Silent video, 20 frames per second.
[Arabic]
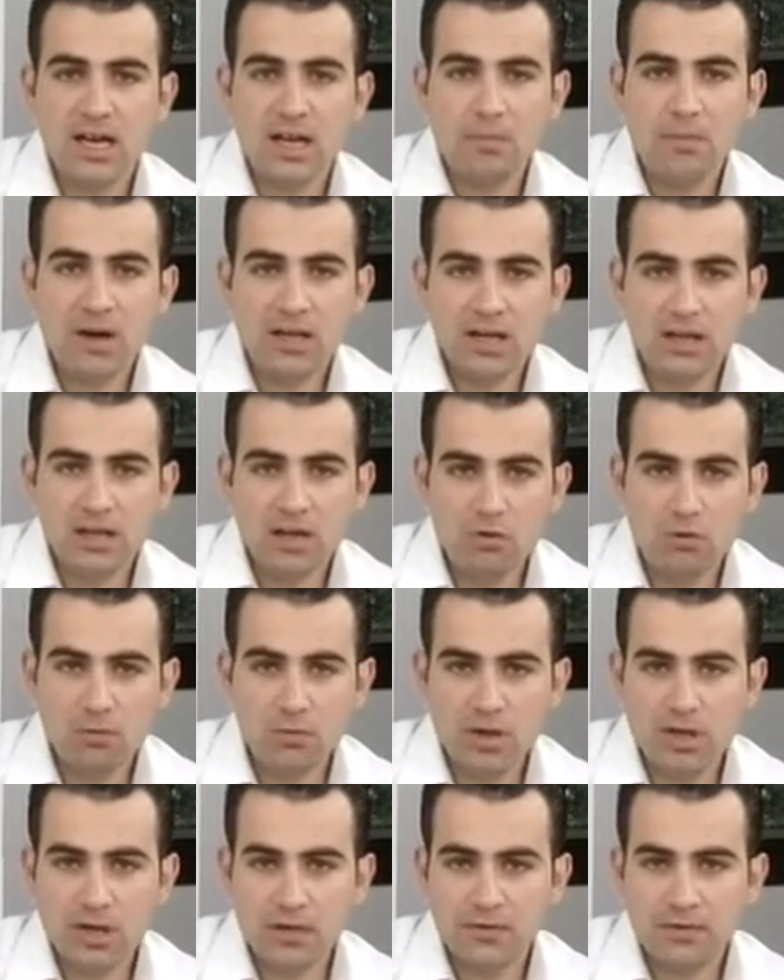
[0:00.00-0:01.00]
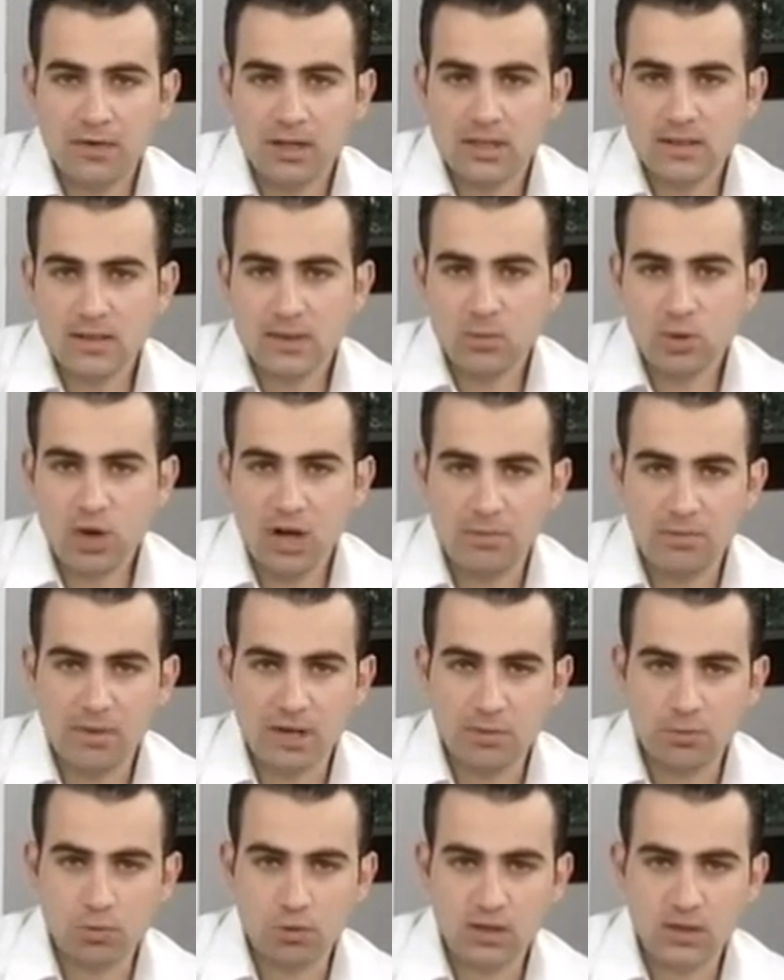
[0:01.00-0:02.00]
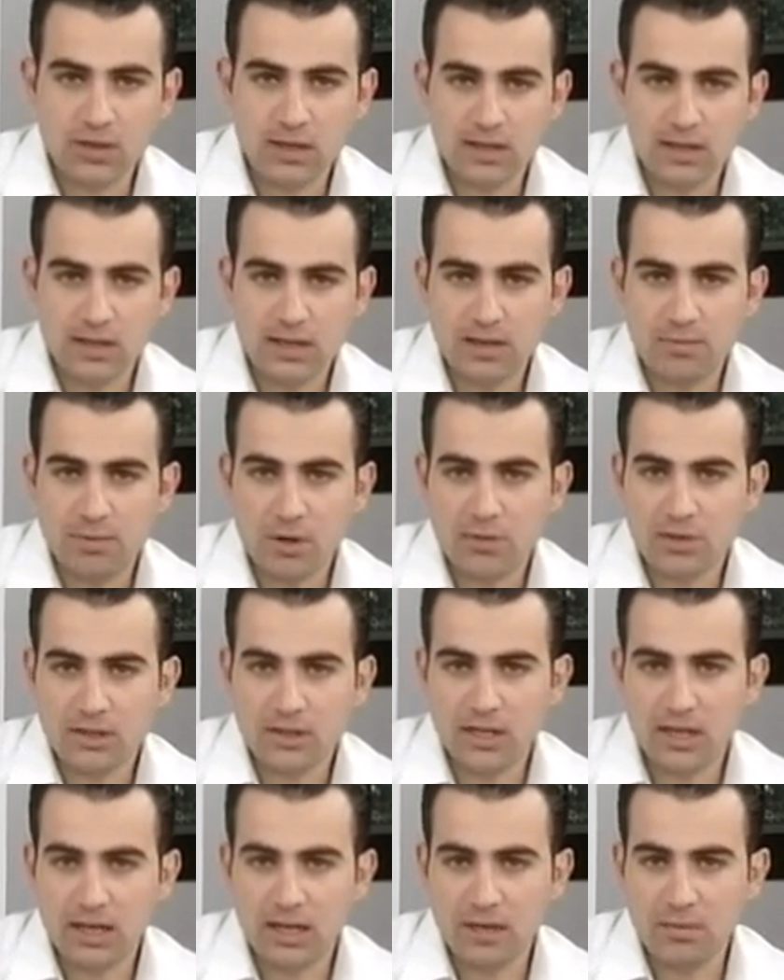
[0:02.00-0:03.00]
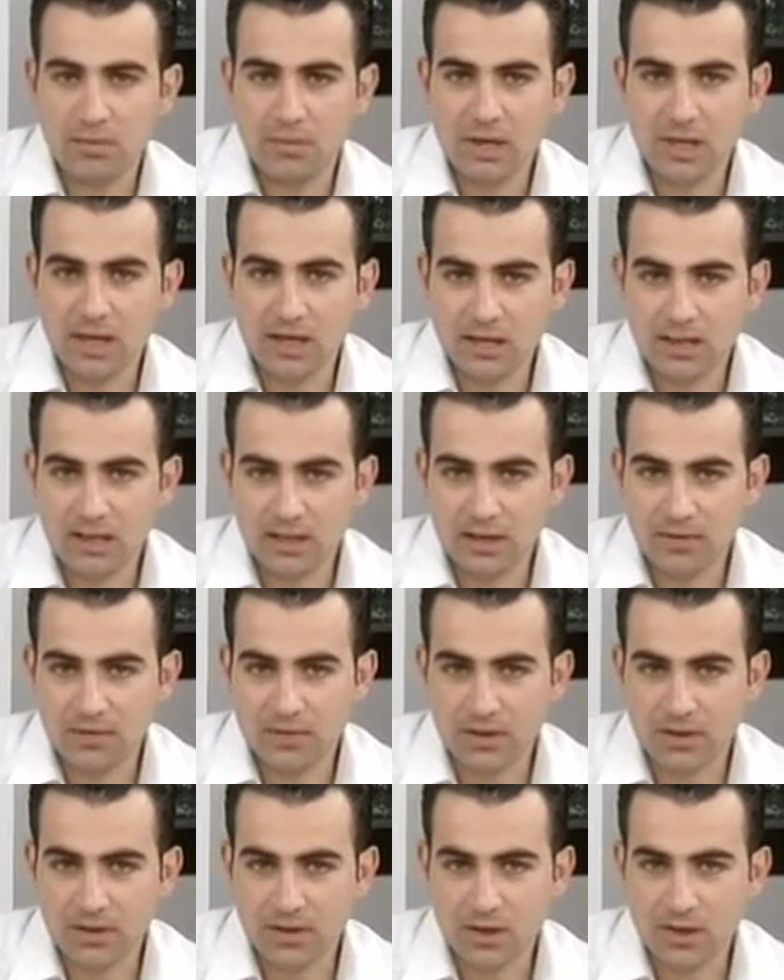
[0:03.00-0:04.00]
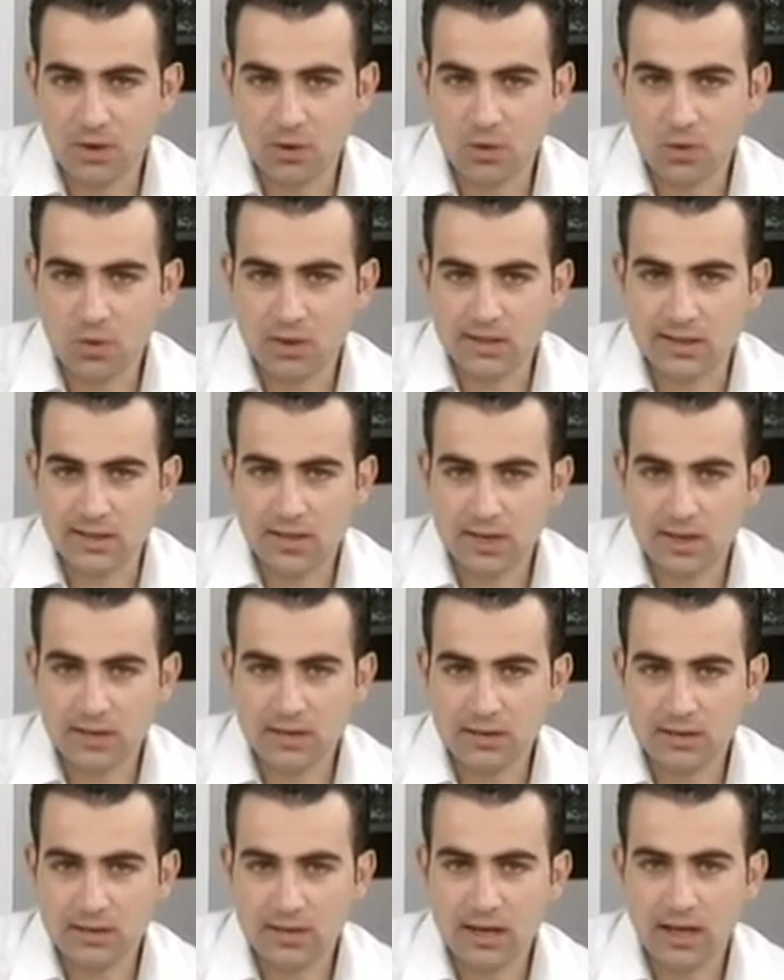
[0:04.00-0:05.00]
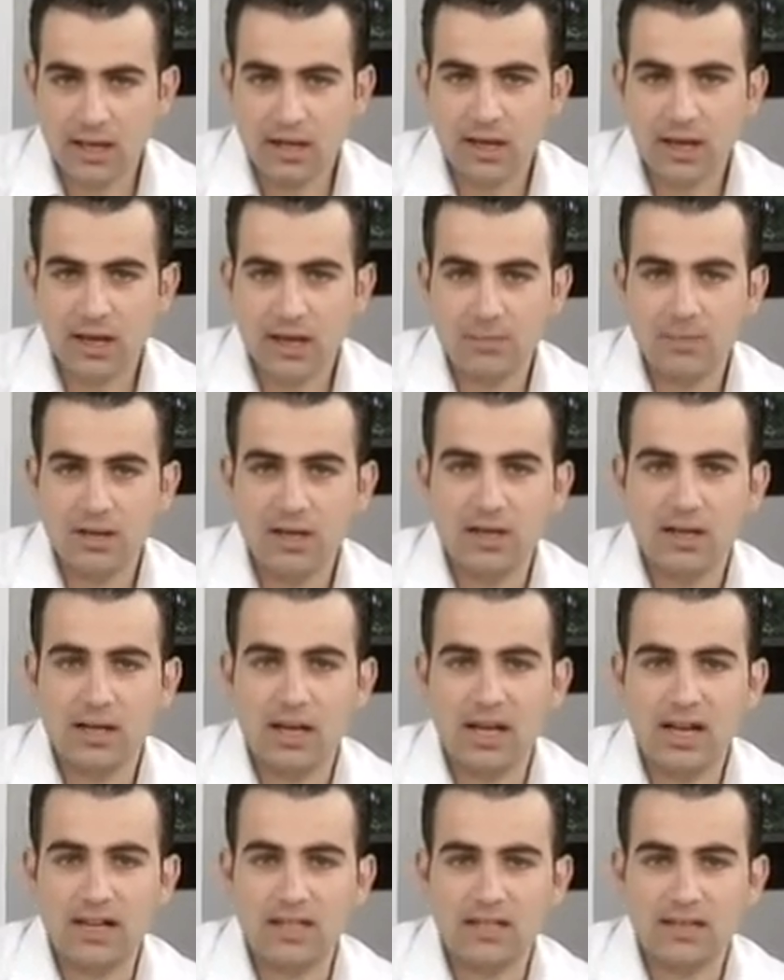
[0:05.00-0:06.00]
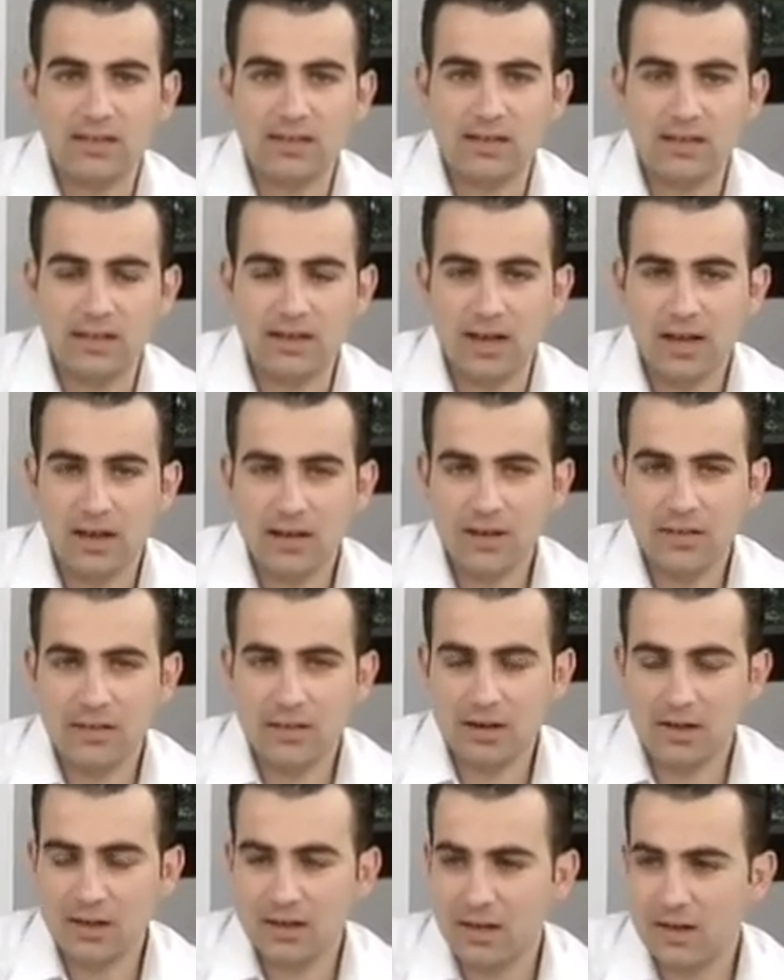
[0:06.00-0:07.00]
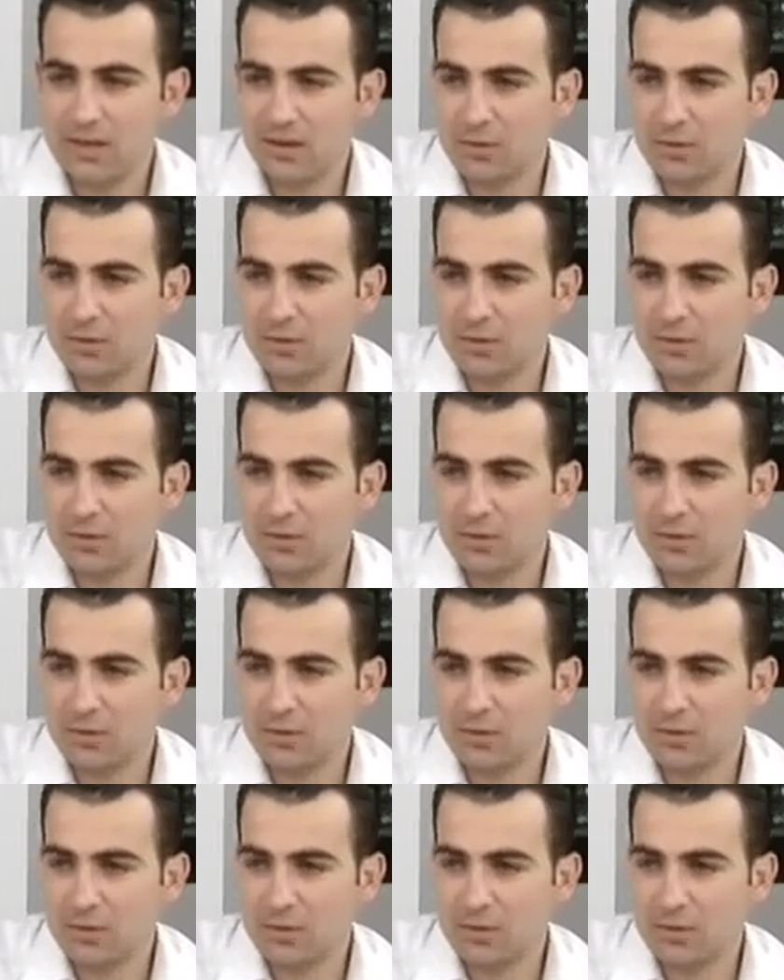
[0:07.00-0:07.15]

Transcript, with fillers: معنا اليوم آه، فراس أبو حماد مدير السلامة والصحة المهنية في وزارة العمل للحديث أكثر عن هذا